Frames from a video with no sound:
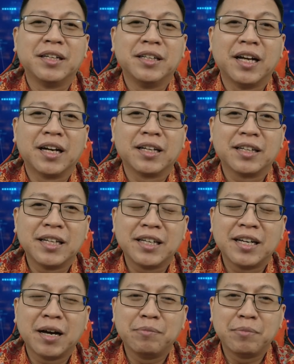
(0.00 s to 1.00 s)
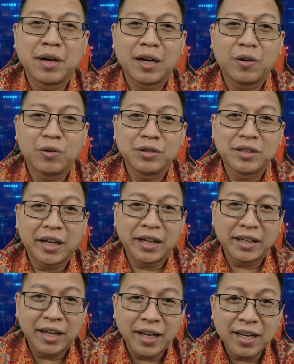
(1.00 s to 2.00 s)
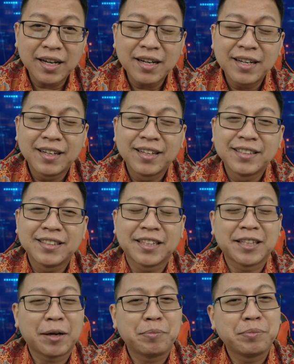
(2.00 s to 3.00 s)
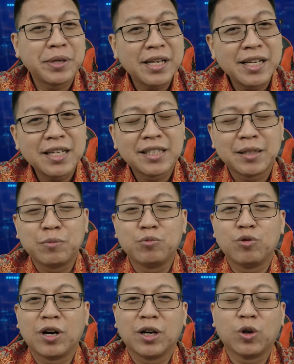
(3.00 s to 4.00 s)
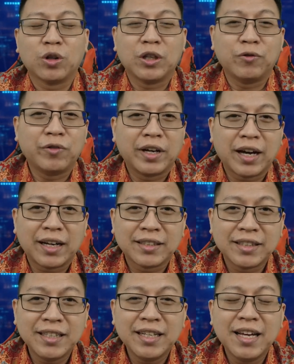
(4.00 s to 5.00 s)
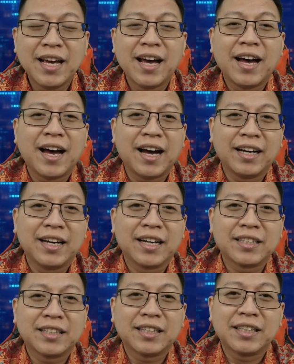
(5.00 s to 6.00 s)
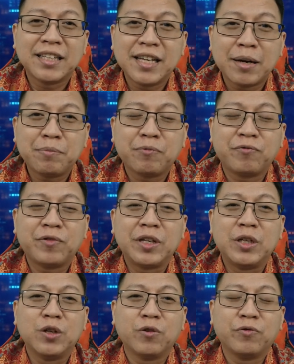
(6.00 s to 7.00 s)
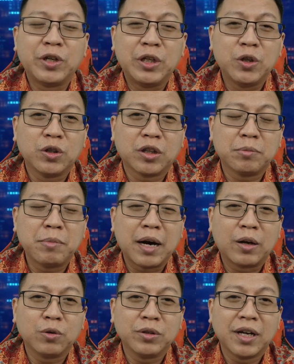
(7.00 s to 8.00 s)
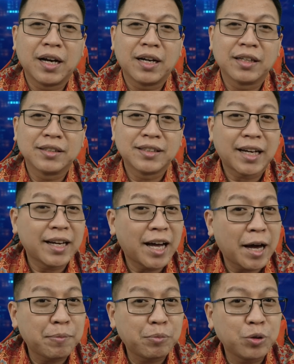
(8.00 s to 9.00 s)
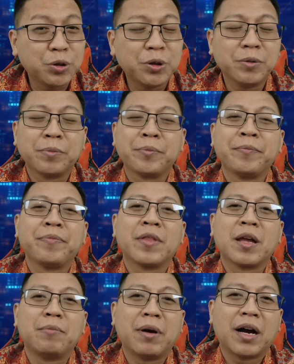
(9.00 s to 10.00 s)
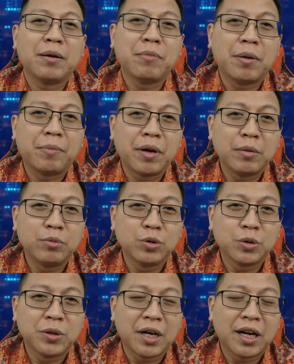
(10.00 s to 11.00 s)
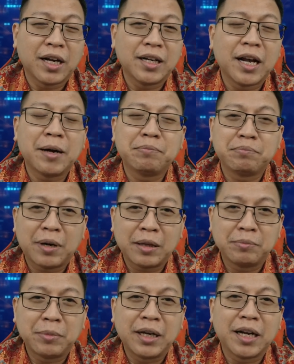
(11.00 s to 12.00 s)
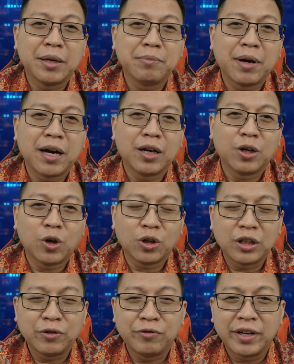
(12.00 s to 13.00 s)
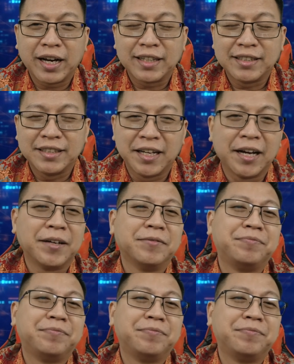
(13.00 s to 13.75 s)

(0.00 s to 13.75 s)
dan klik gambar loncengnya serta pilih semua notifikasi agar setiap video-video terbaru yang saya upload maka Bapak Ibu Saudara dapat menerima notifikasinya.